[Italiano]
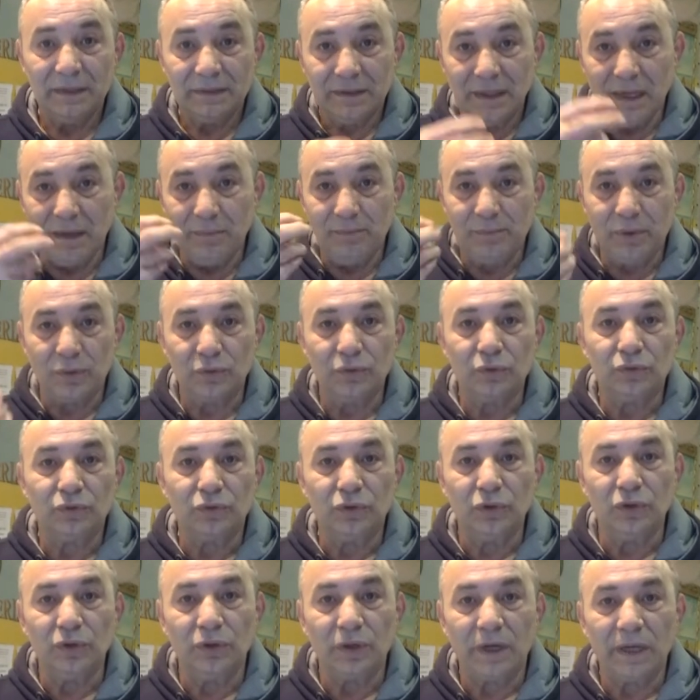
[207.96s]
al
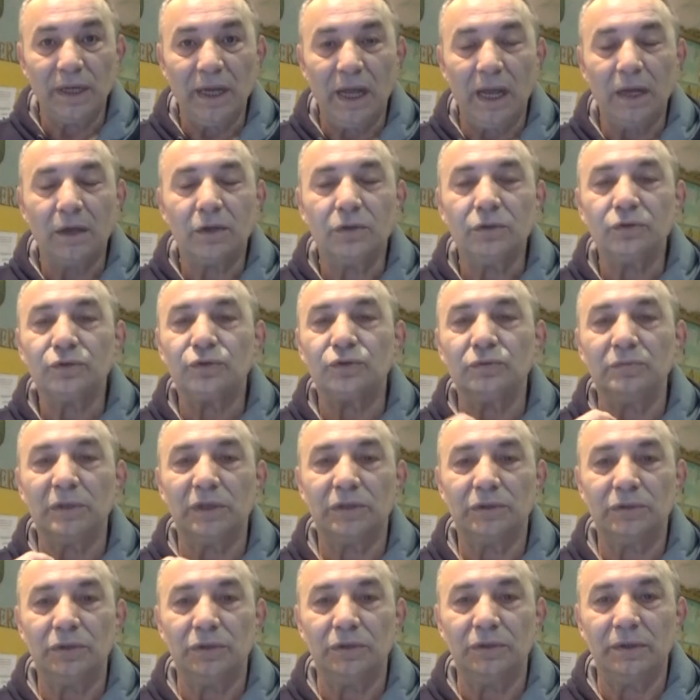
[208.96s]
produttore, al
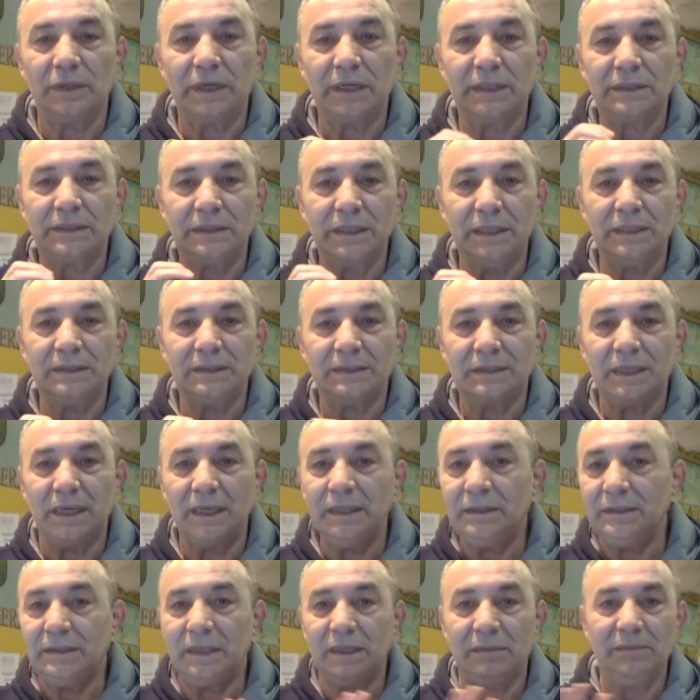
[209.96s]
consumatore senza
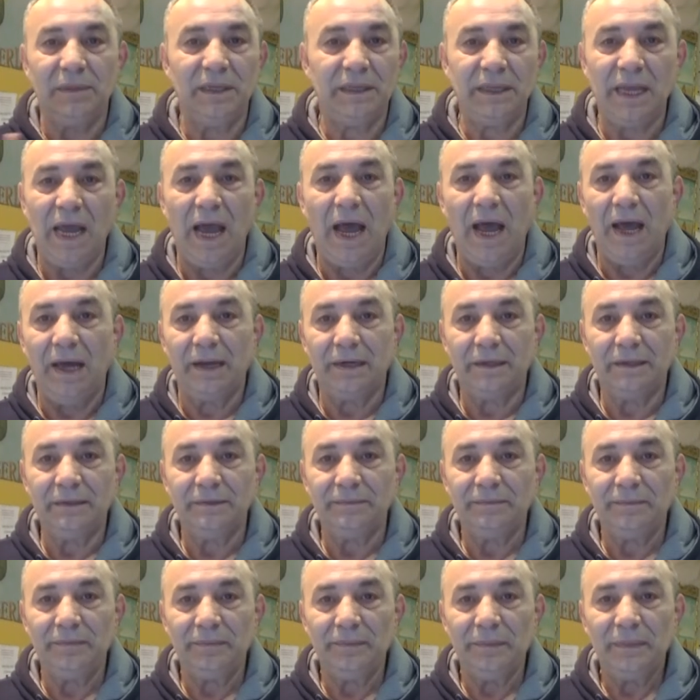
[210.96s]

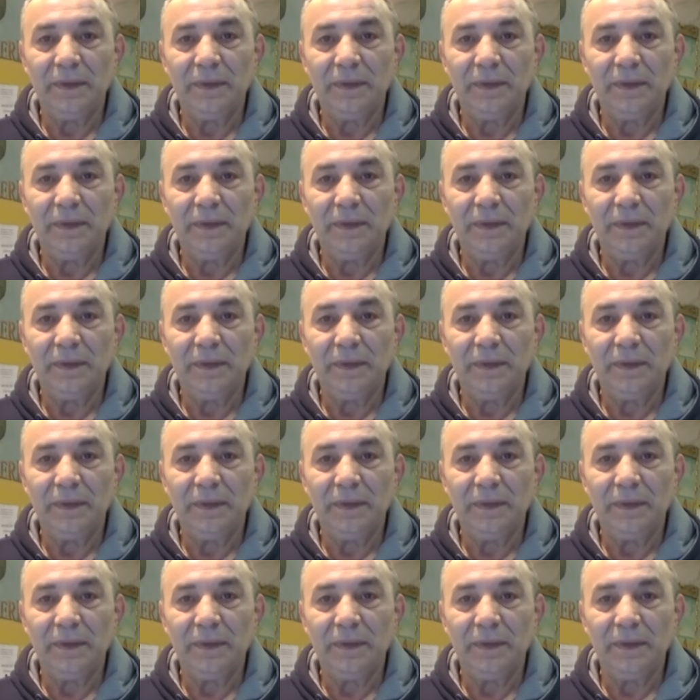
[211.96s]
intermediari,